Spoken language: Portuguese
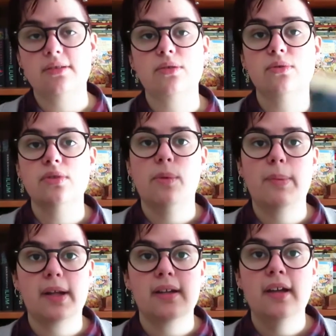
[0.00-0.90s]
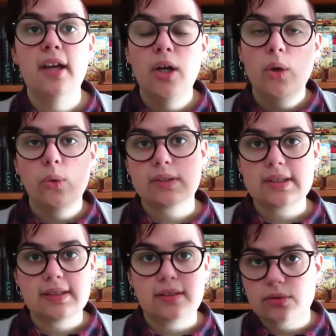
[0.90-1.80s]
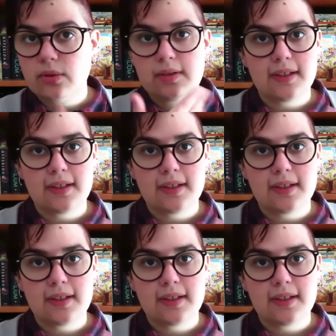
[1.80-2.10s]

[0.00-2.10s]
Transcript: sem escuso de comprar outras edições.